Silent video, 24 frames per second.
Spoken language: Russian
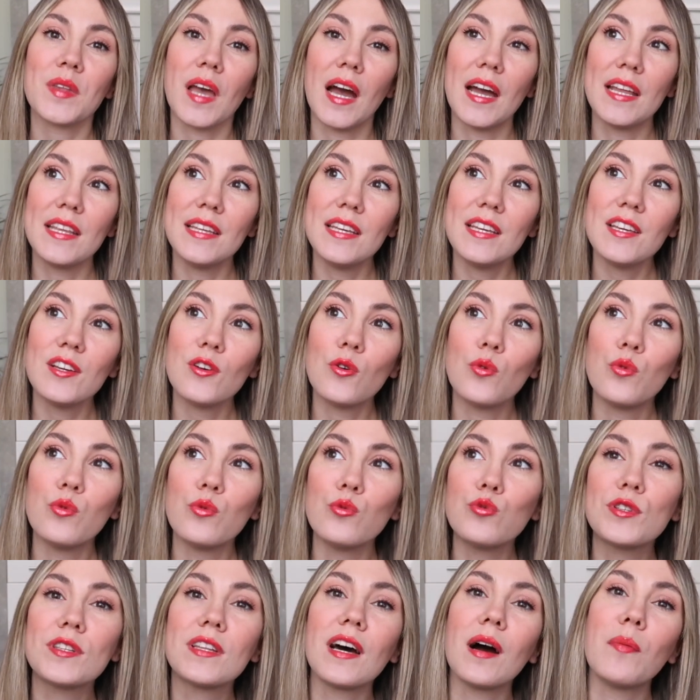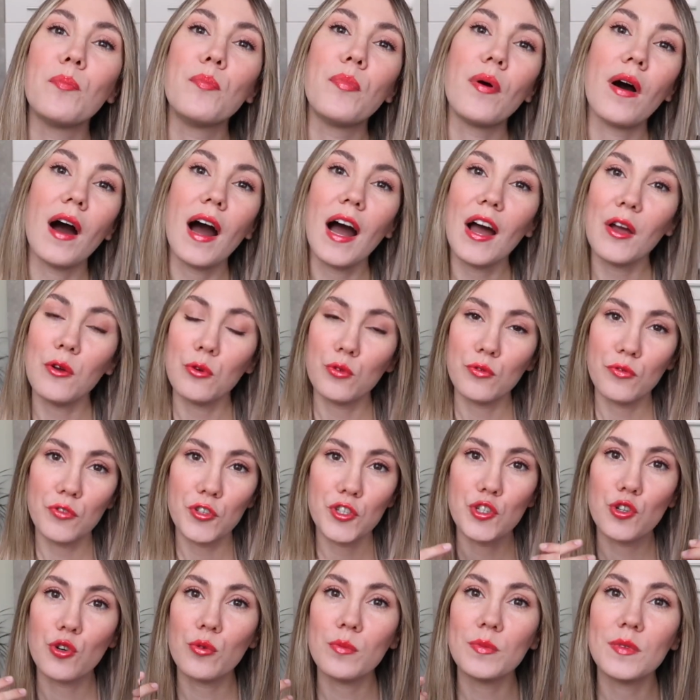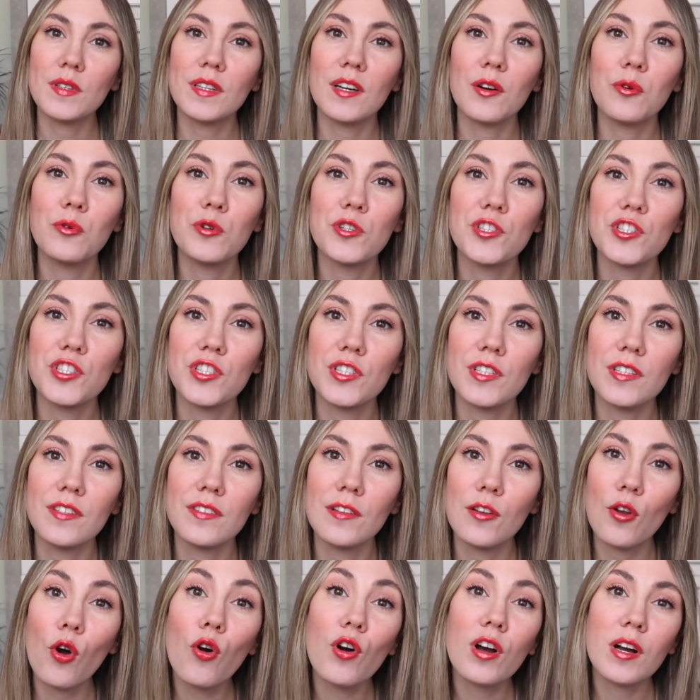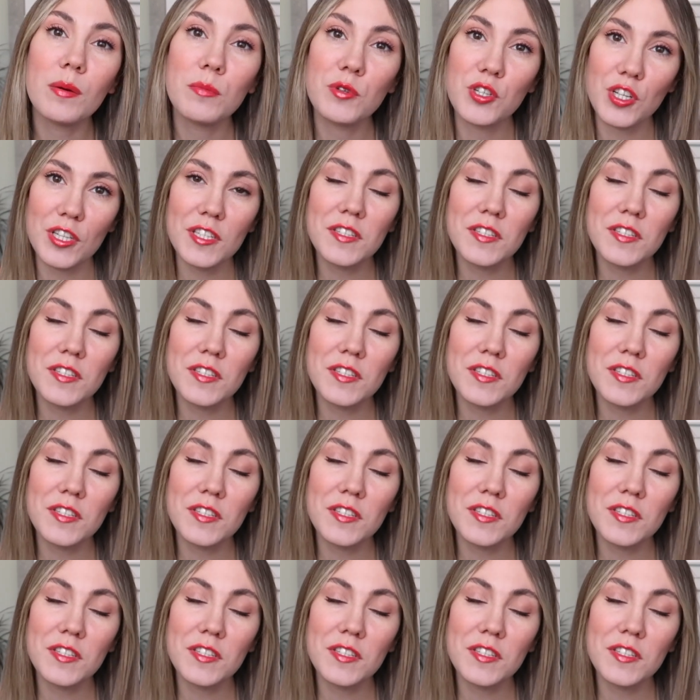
они утопают в чем-то очень легком,